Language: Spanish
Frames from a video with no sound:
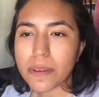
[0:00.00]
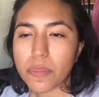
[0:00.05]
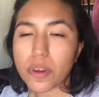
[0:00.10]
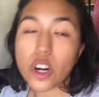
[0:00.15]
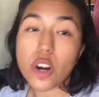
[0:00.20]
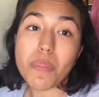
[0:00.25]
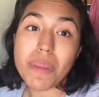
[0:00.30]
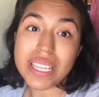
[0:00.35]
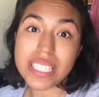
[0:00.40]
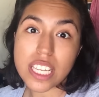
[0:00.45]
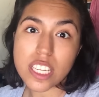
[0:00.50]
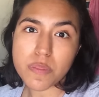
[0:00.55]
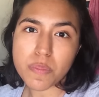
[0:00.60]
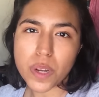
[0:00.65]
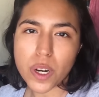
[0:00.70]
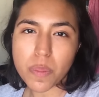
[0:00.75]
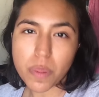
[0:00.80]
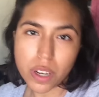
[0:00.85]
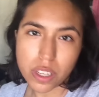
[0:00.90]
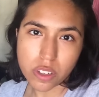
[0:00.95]
Bueno, más
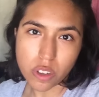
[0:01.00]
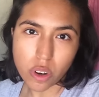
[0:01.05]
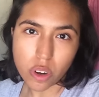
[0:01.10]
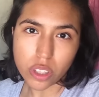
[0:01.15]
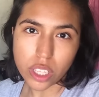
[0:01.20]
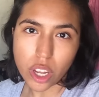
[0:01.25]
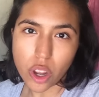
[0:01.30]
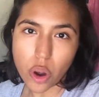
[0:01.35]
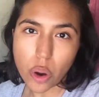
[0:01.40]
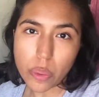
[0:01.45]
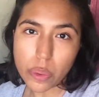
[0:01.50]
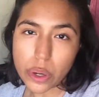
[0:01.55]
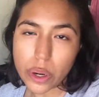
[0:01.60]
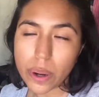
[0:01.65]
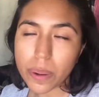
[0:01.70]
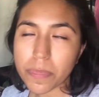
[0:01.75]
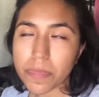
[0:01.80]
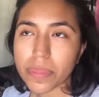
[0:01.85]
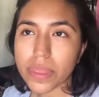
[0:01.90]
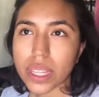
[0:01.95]
áspero porque solo tengo
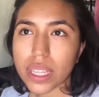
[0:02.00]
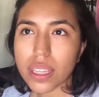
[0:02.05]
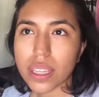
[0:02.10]
uno.